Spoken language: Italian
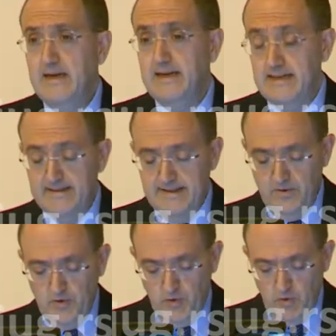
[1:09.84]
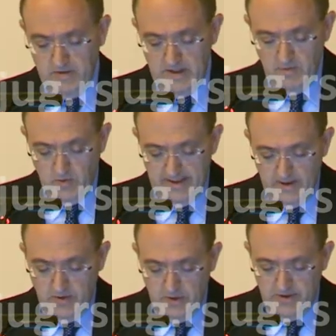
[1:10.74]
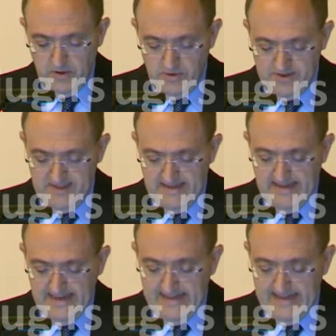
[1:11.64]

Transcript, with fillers: L'intento ultimo è quello di considerare